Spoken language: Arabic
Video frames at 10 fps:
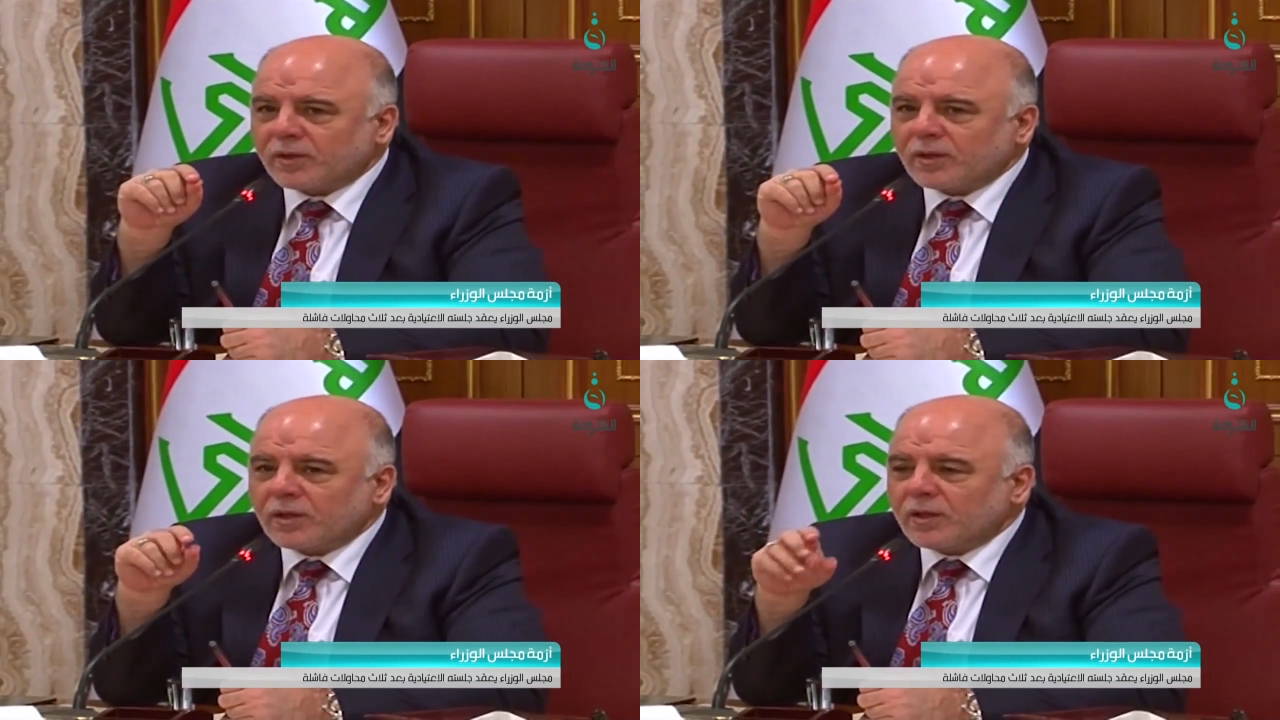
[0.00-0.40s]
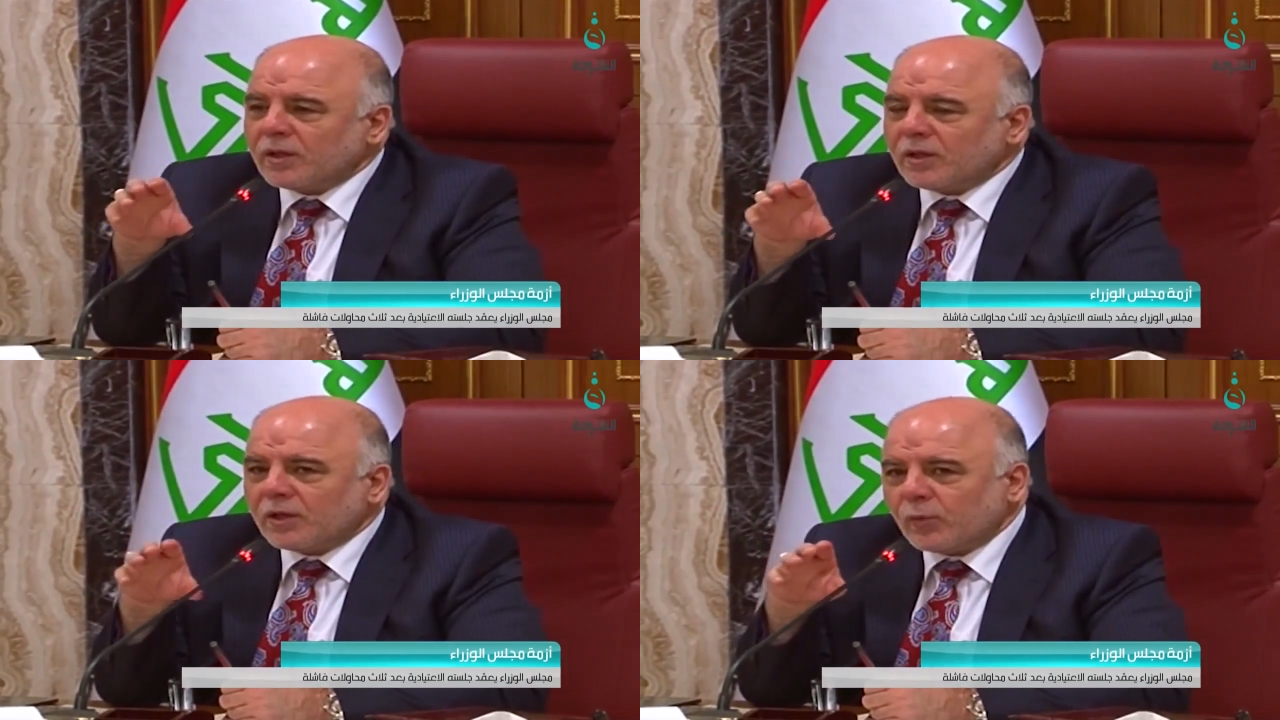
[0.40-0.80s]

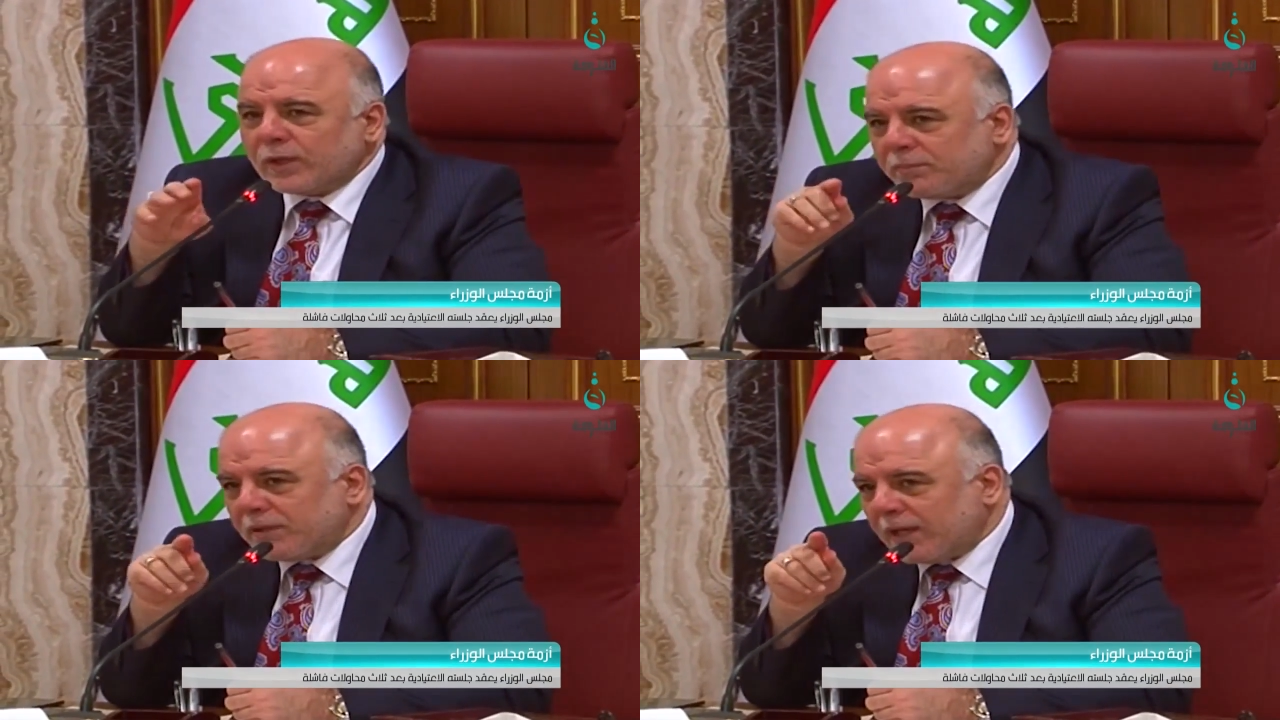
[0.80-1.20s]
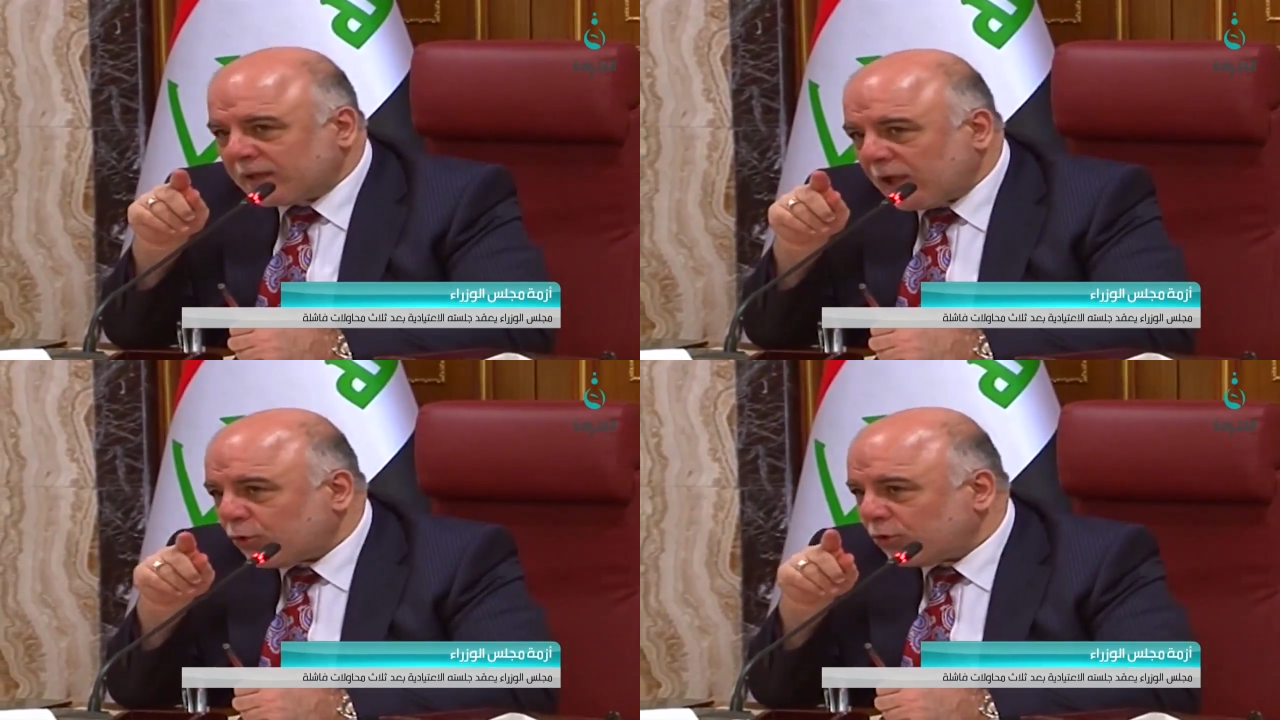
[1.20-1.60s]
الذين صوت
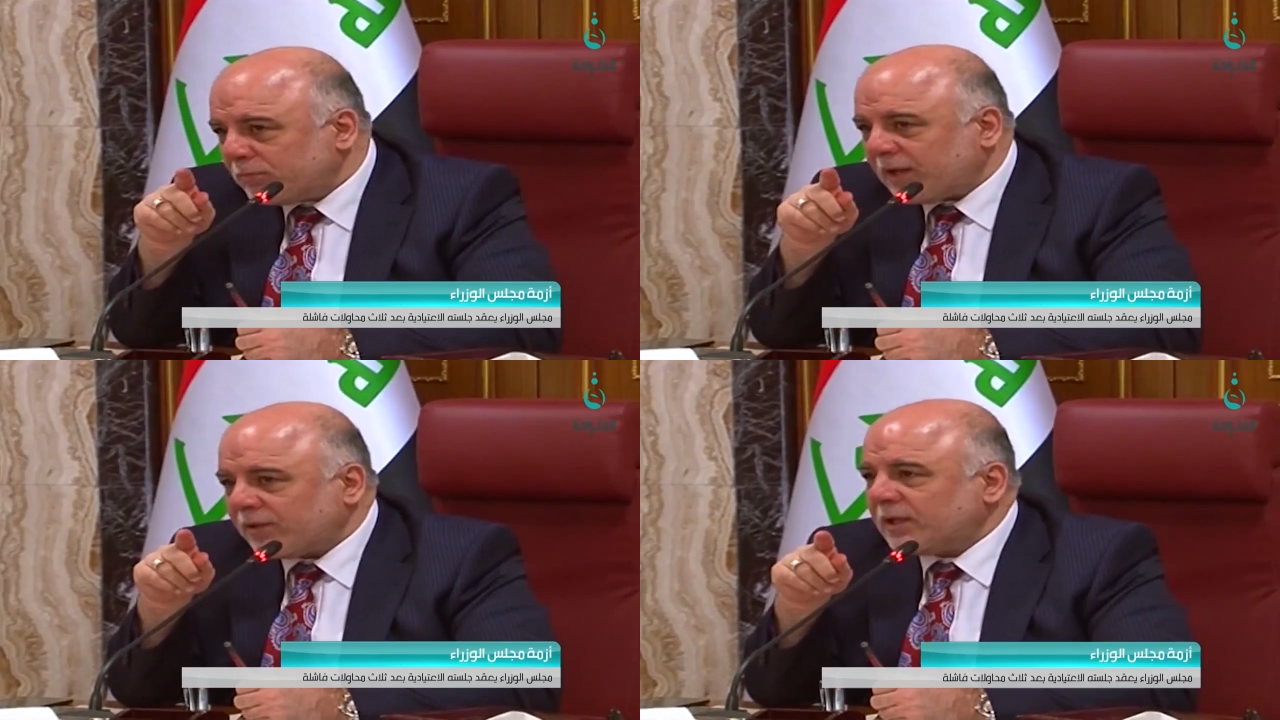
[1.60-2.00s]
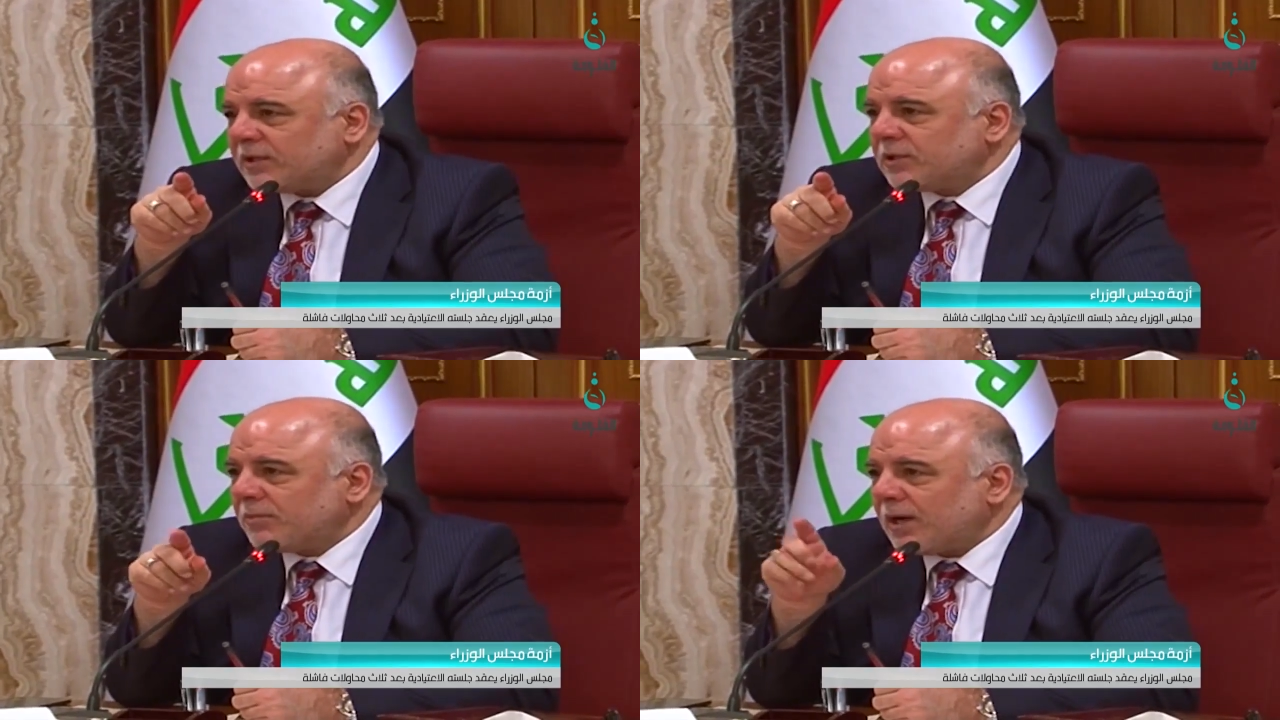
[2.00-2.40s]
عليهم
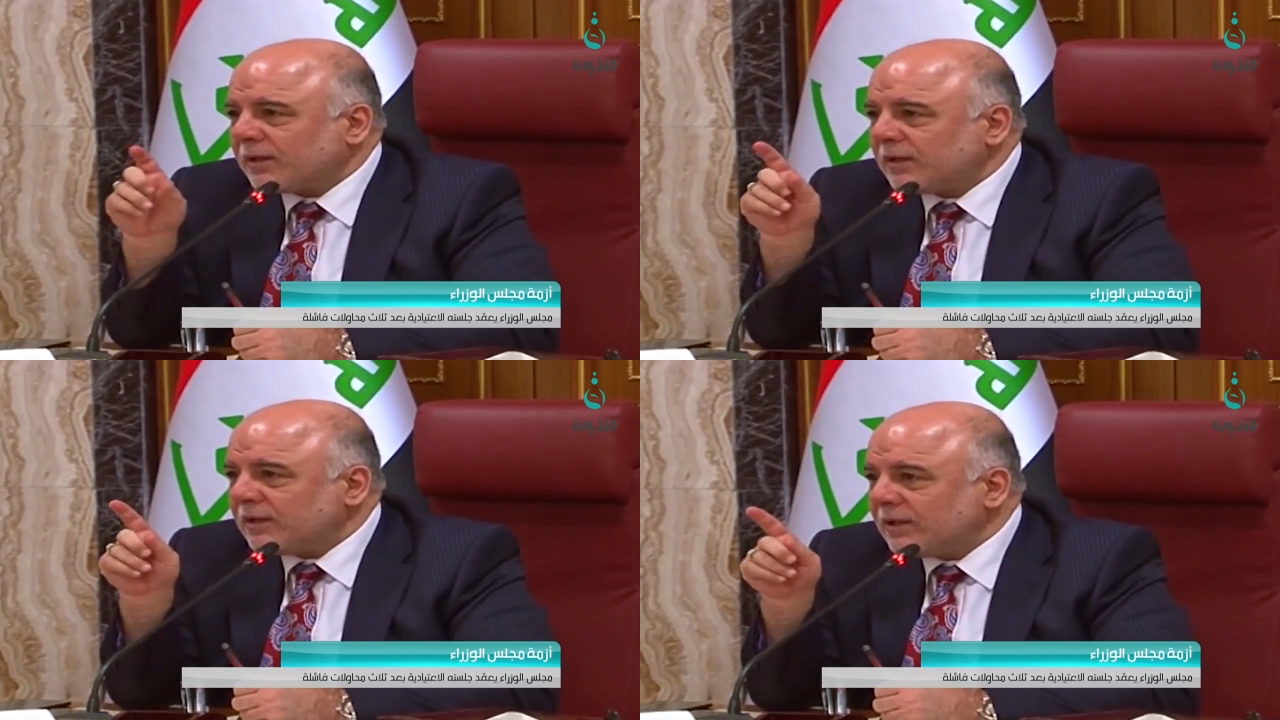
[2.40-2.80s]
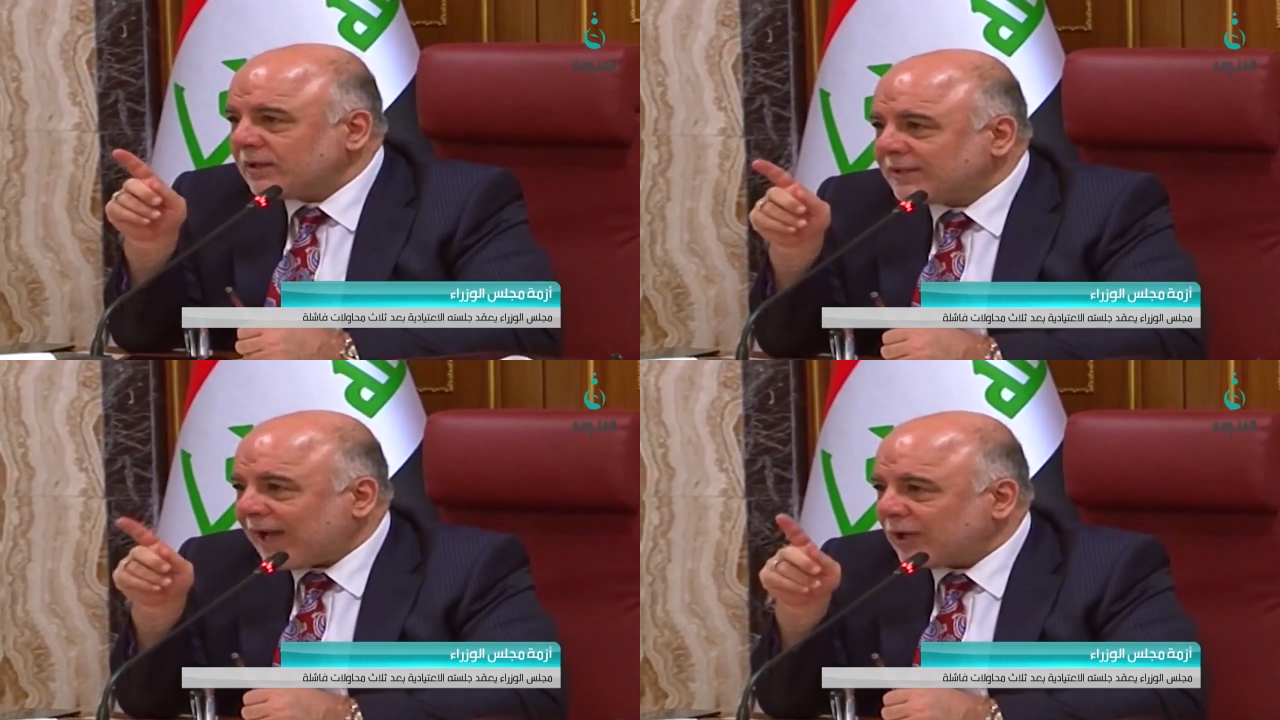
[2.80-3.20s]
البرلمان أخيرا
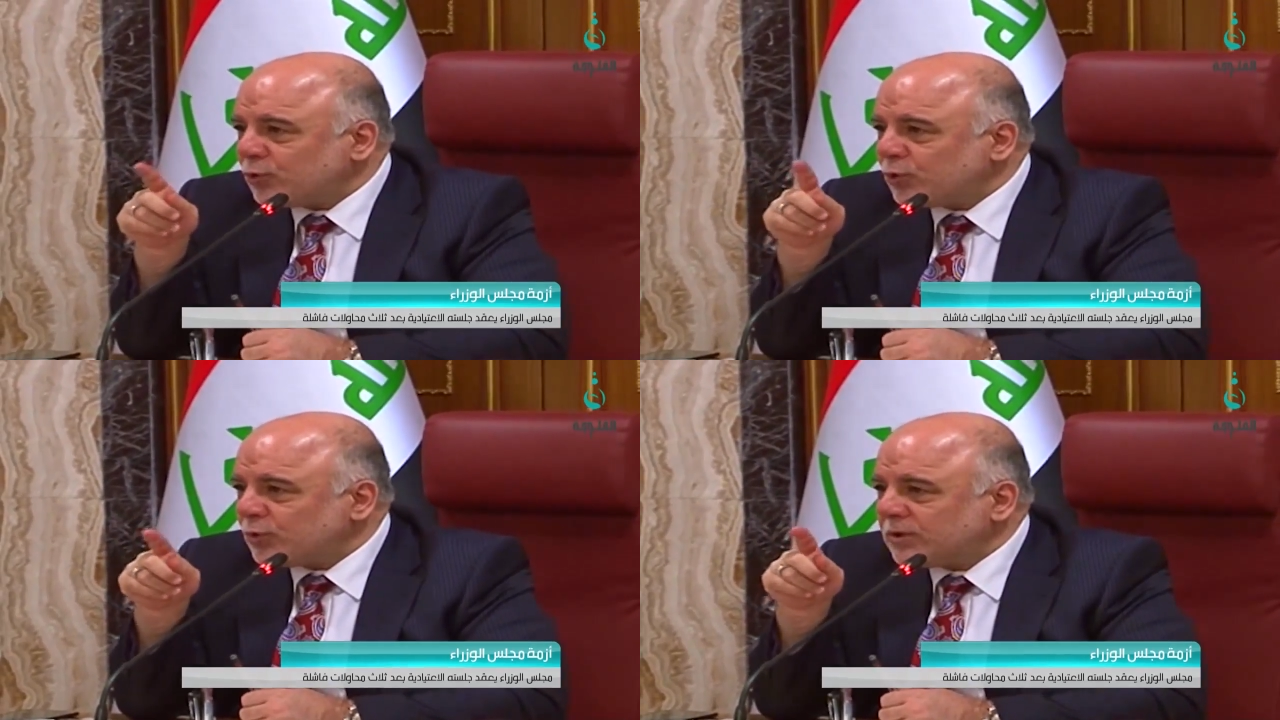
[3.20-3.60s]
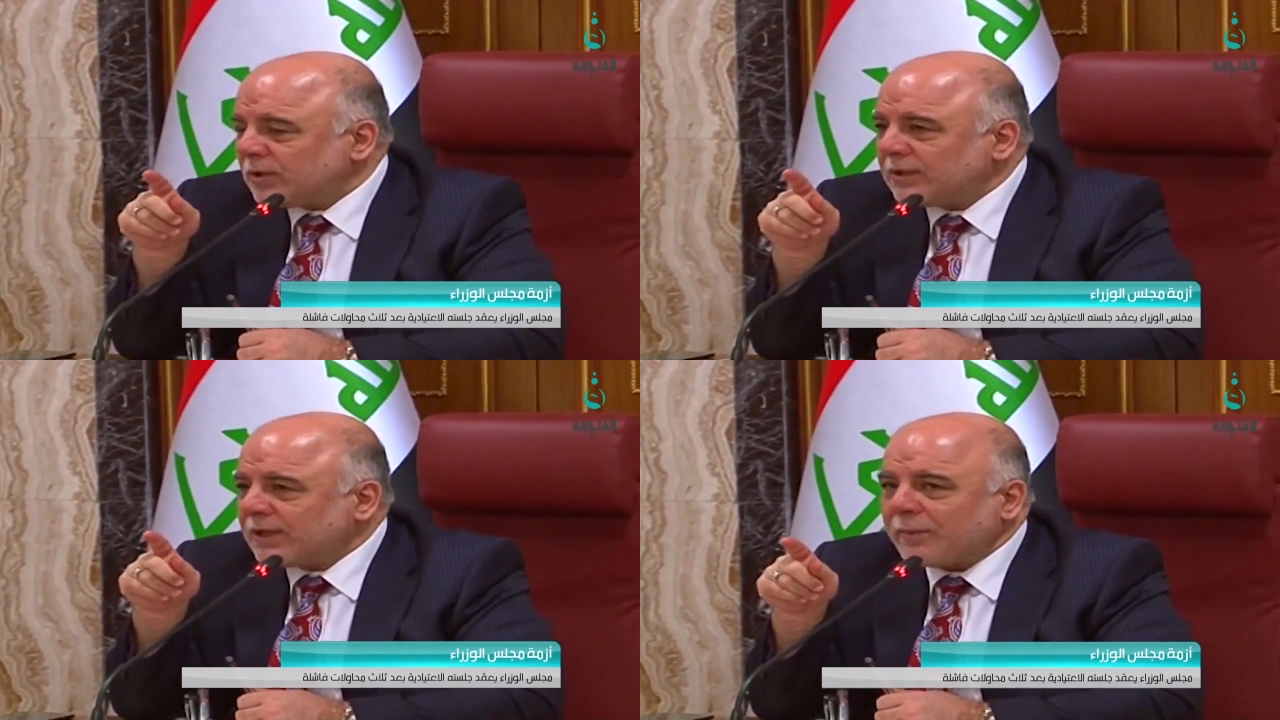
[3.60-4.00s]
لم
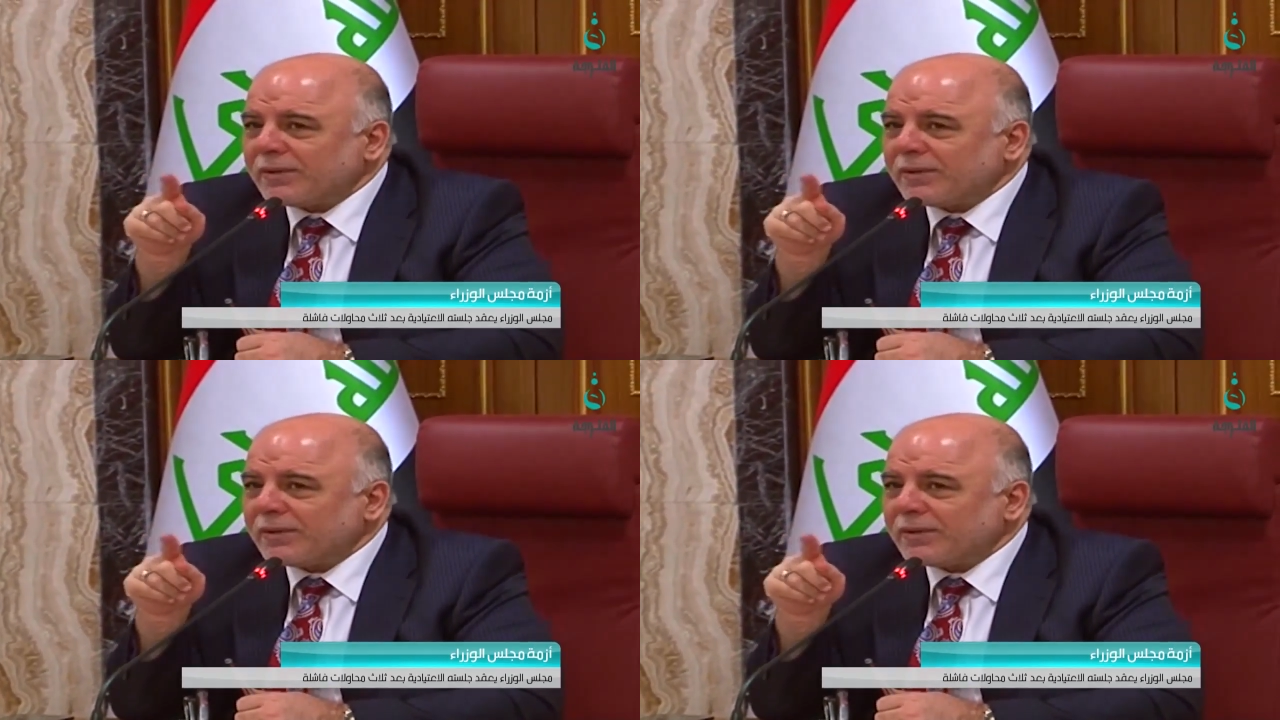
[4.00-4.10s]
يحضروا